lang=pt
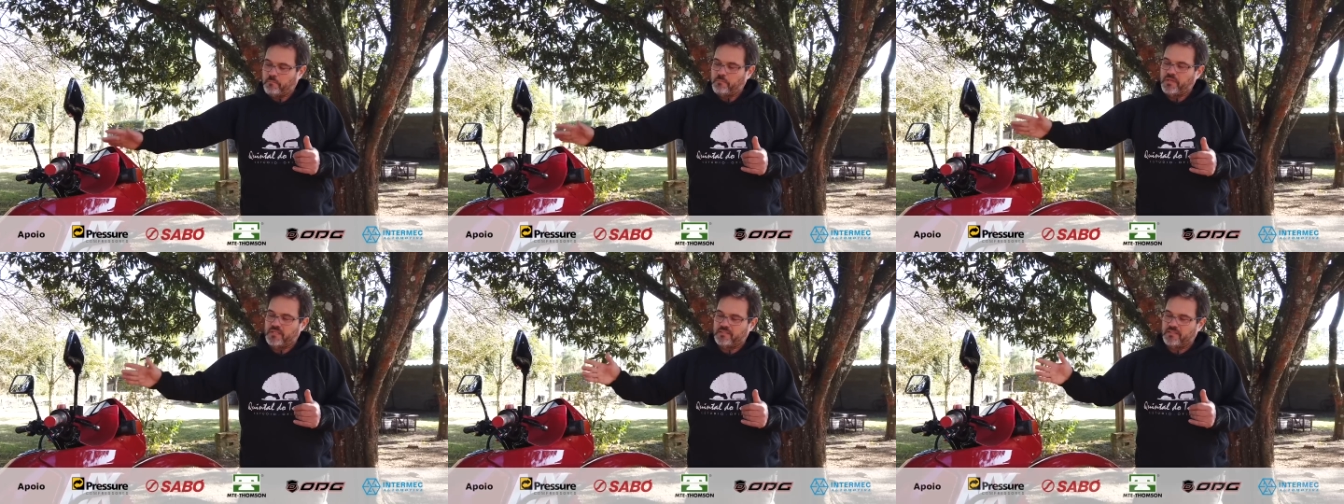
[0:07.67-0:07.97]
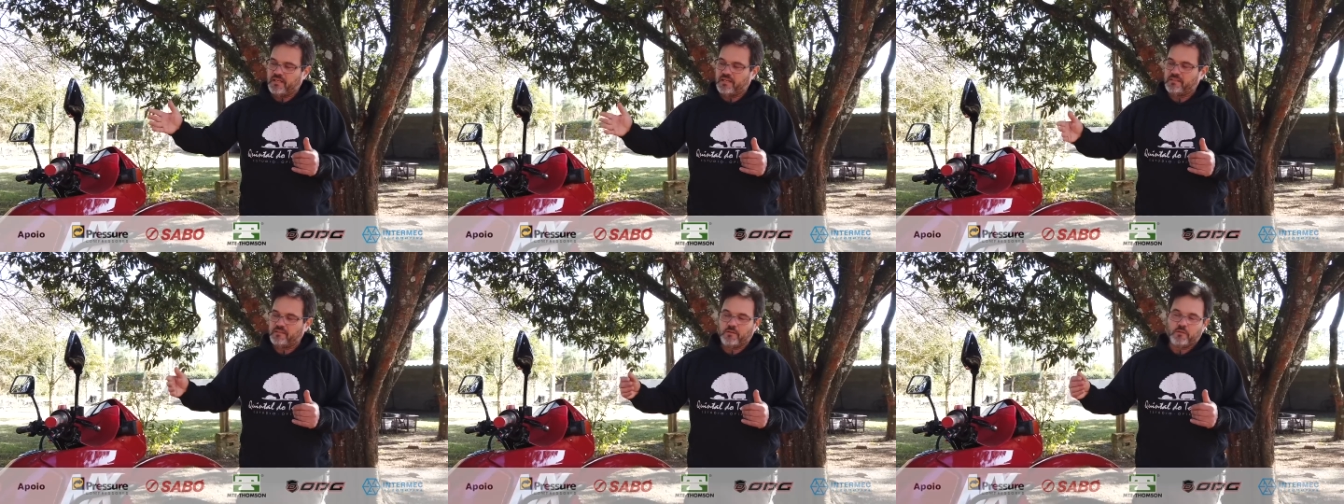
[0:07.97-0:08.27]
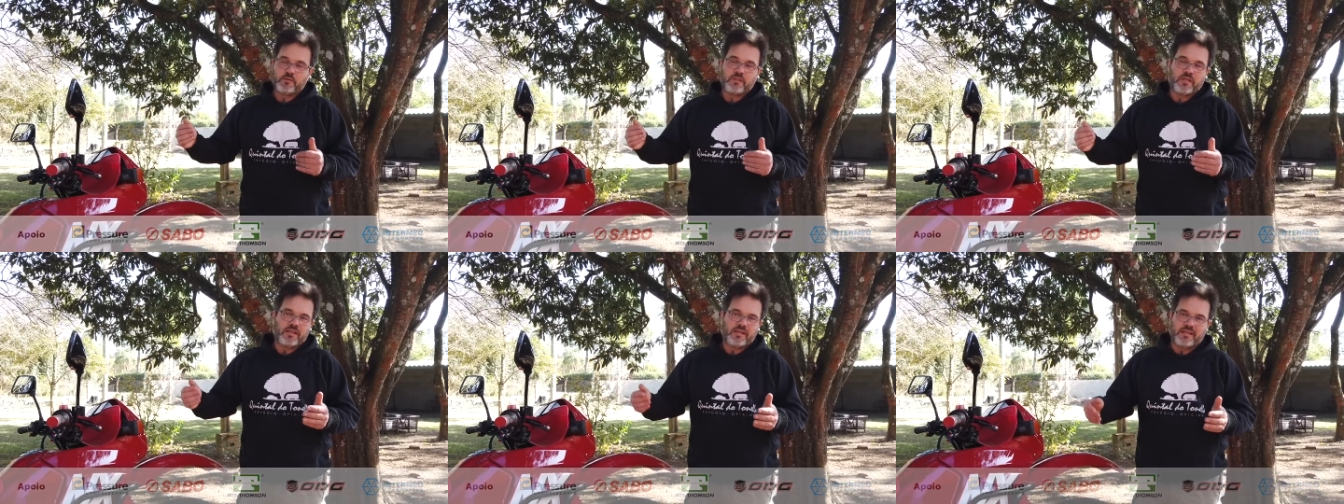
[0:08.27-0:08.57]
Apesar de
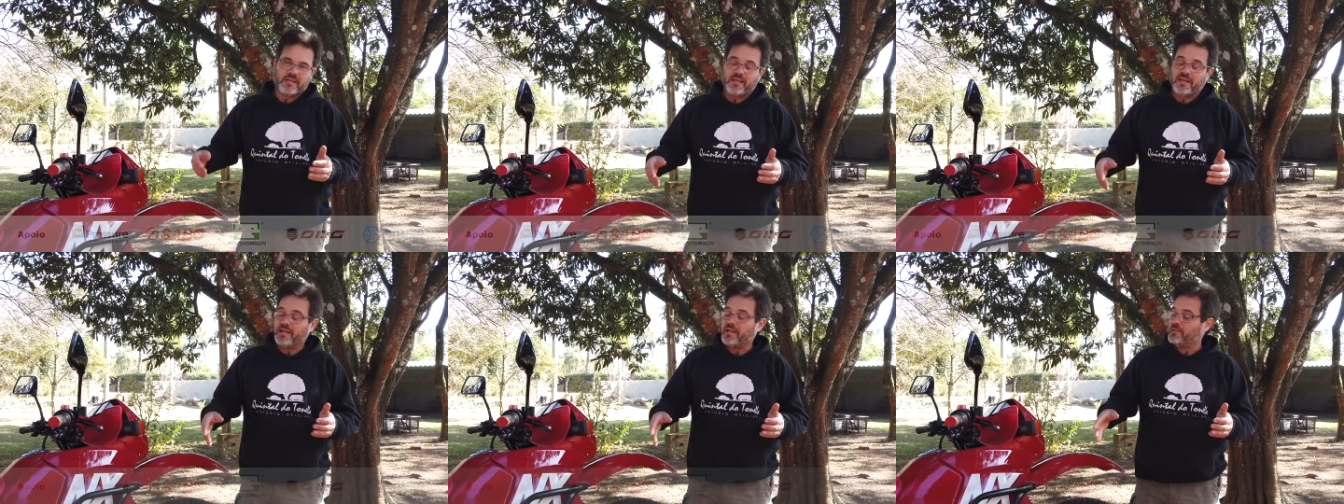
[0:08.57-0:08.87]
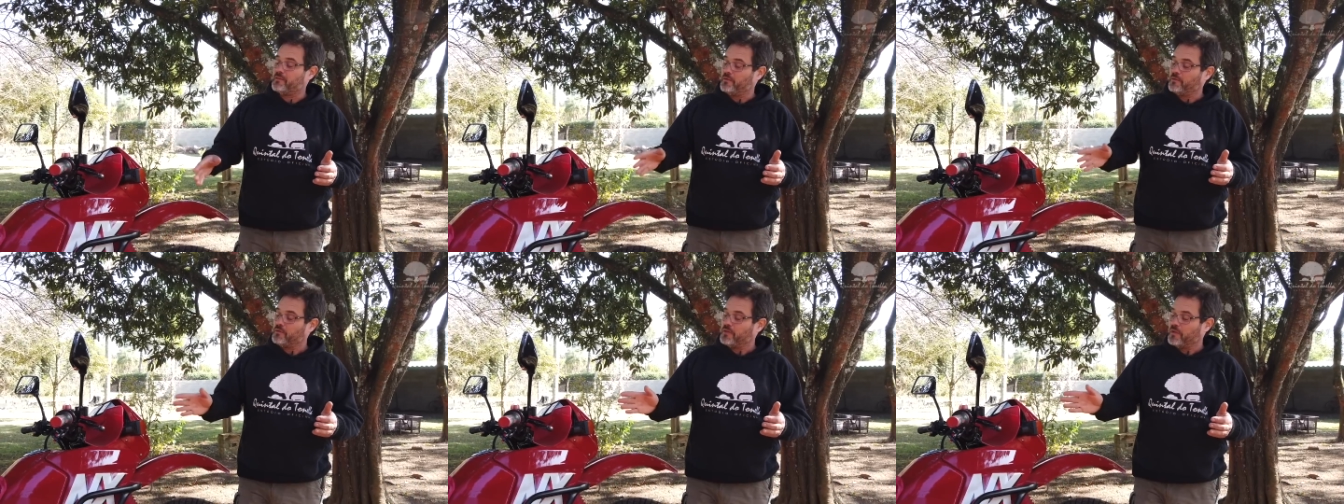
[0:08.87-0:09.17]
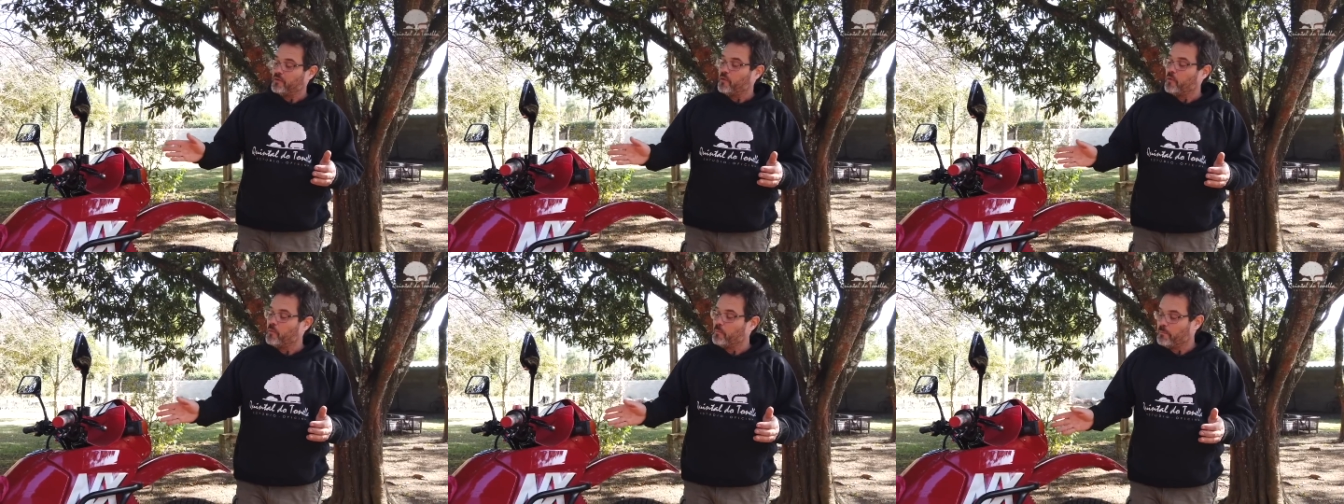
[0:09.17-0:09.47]
eu não ter ganhado, eu
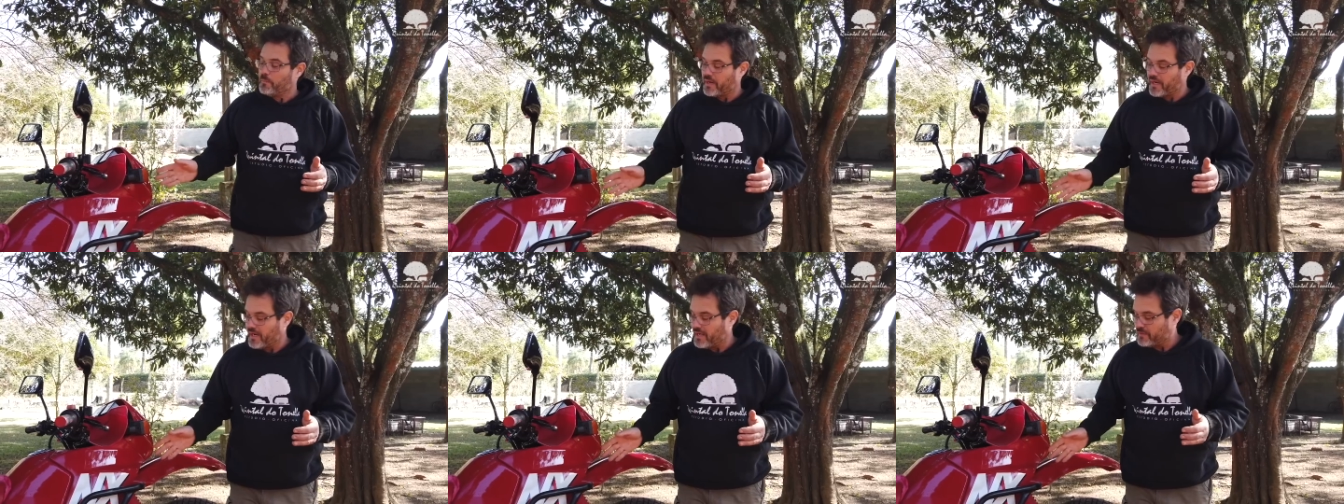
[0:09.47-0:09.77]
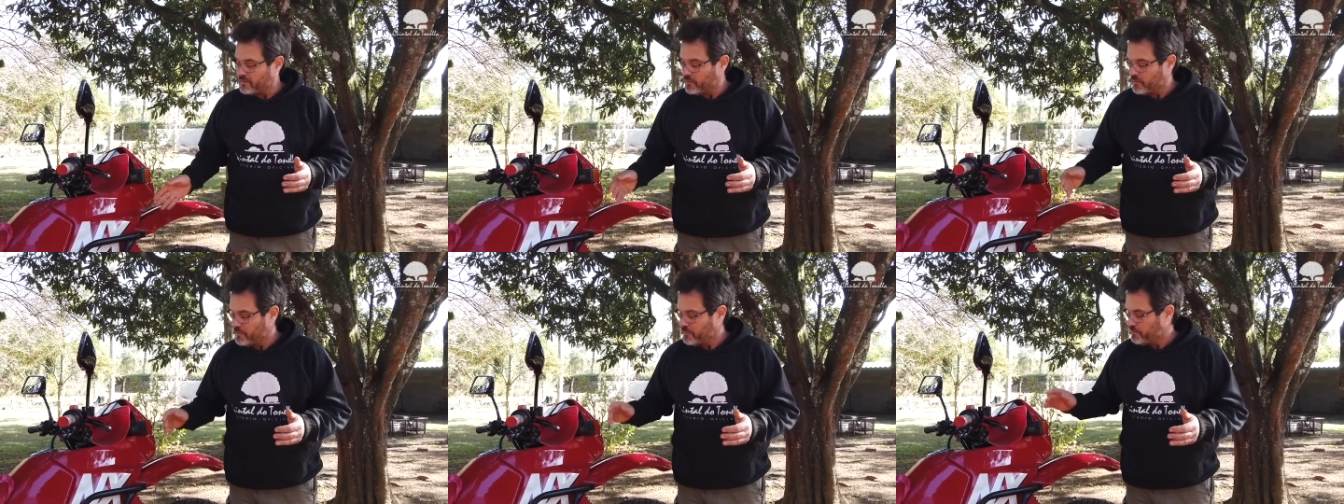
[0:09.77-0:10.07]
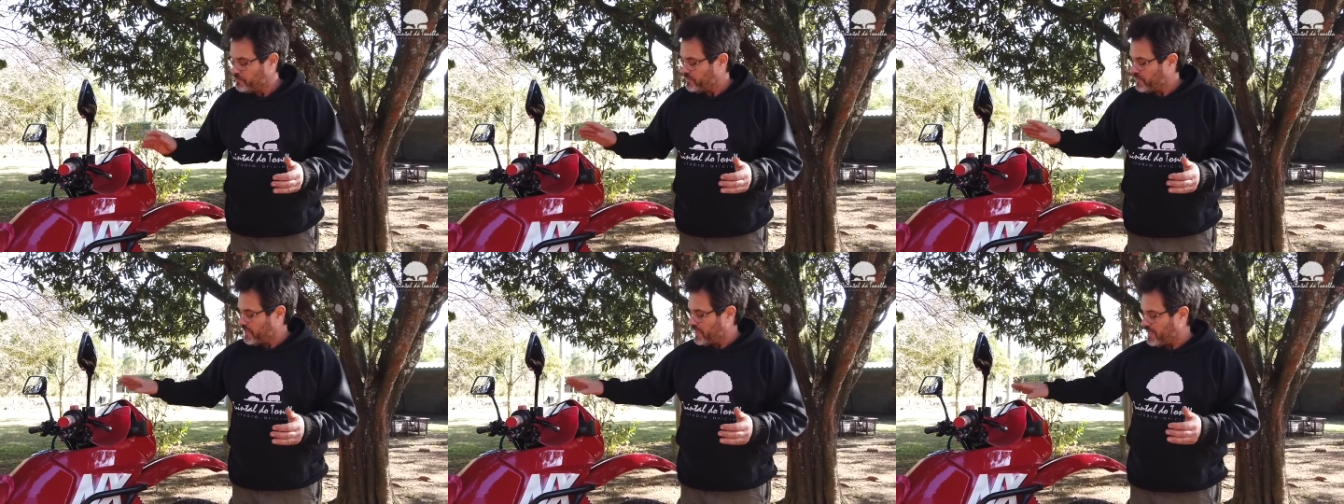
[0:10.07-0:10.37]
ter comprado
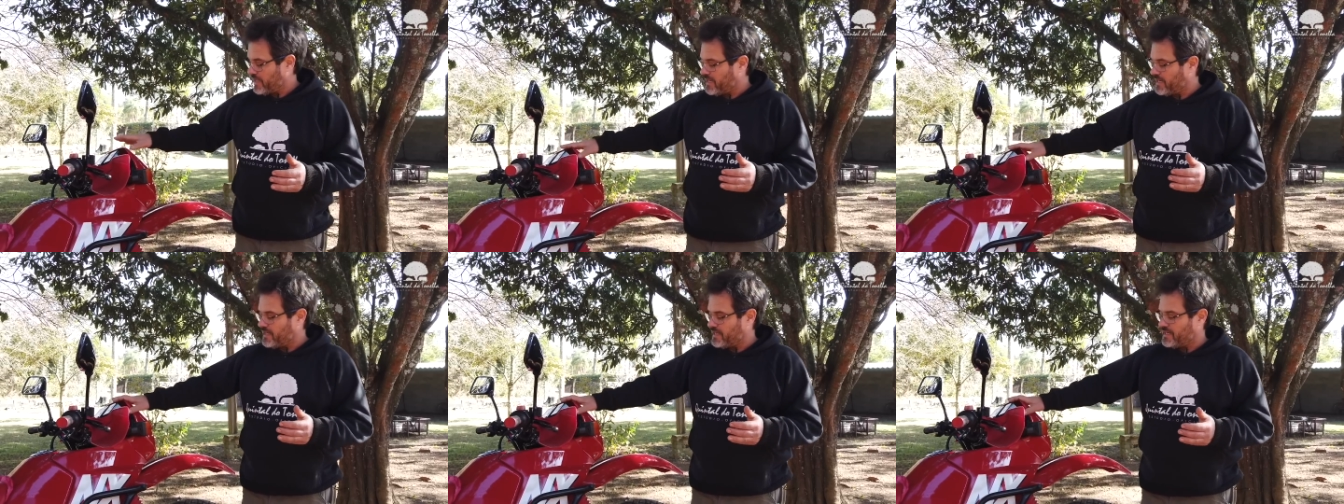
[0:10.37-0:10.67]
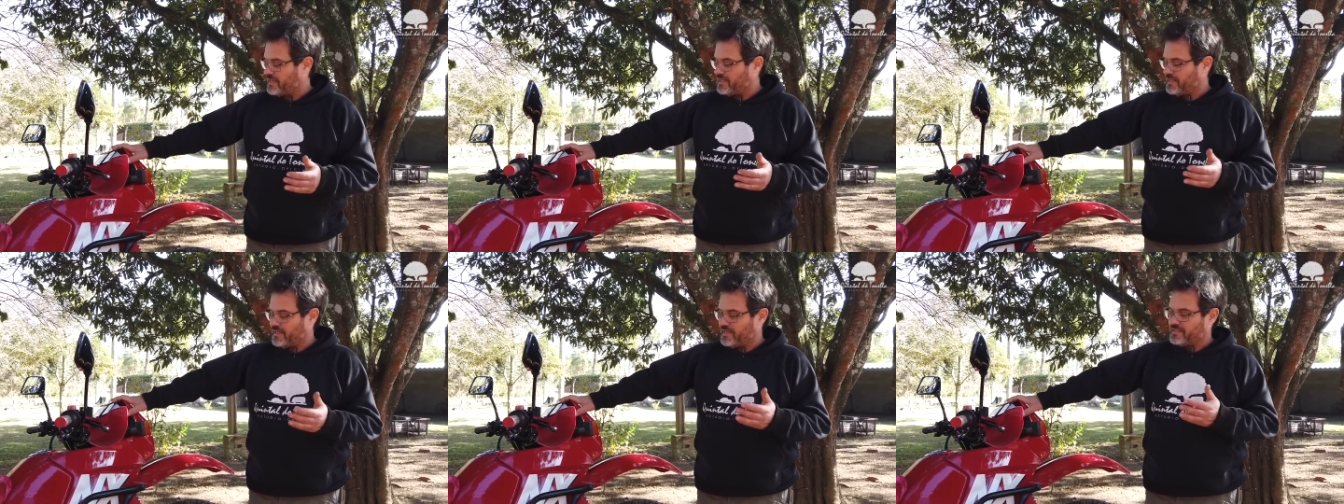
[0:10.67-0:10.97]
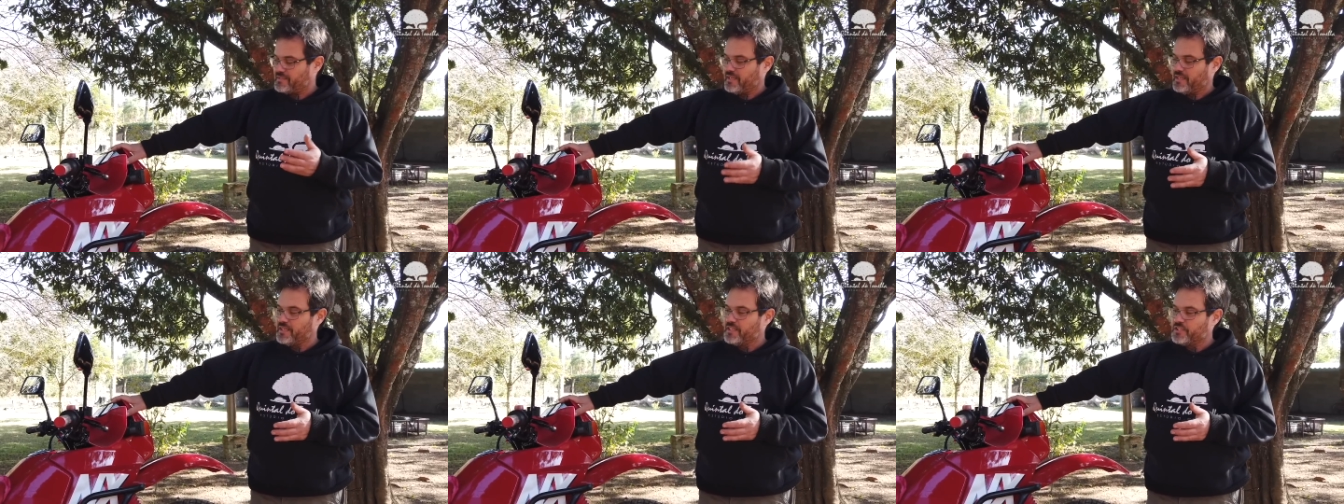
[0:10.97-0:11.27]
a
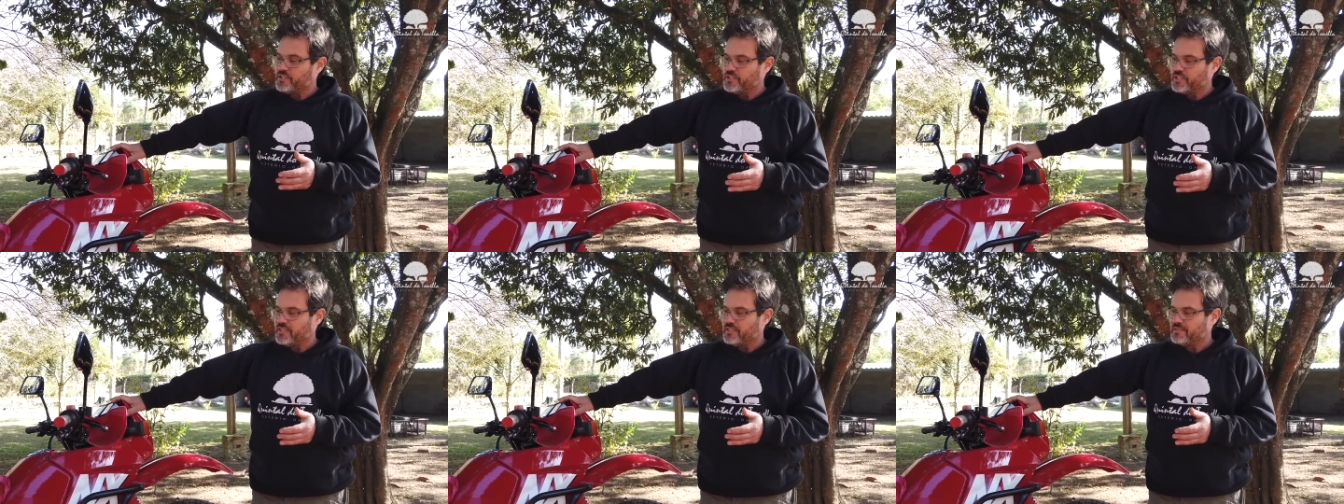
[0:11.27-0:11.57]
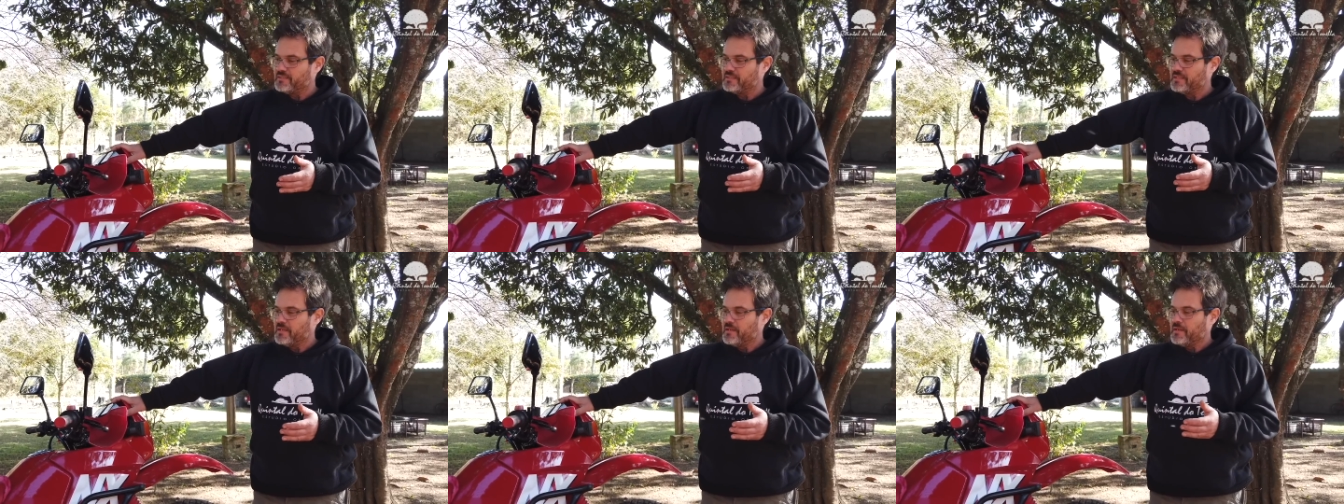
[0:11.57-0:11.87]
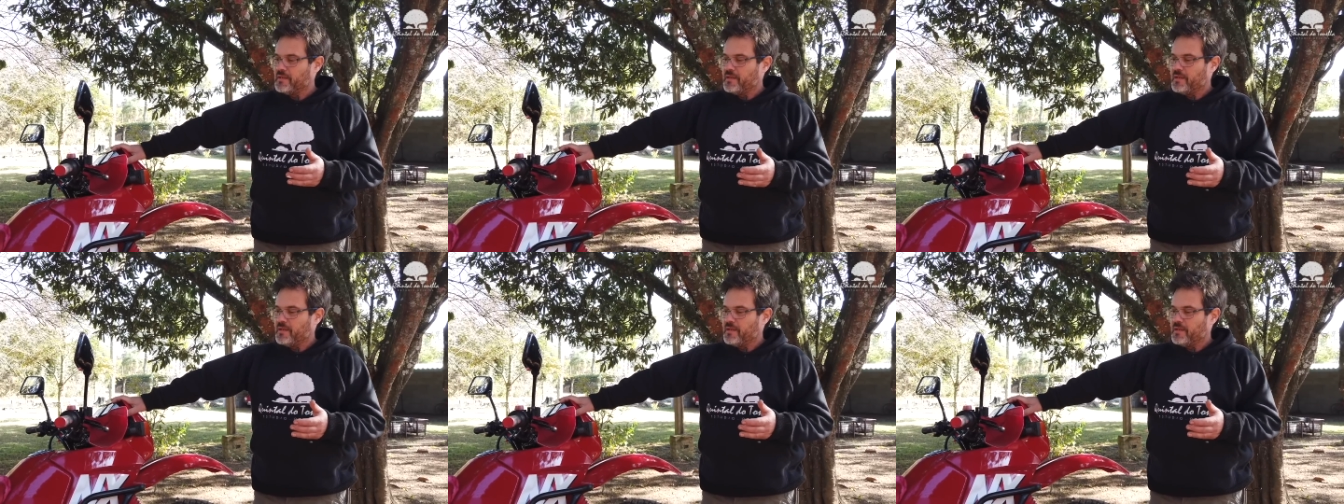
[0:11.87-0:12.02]
SNX,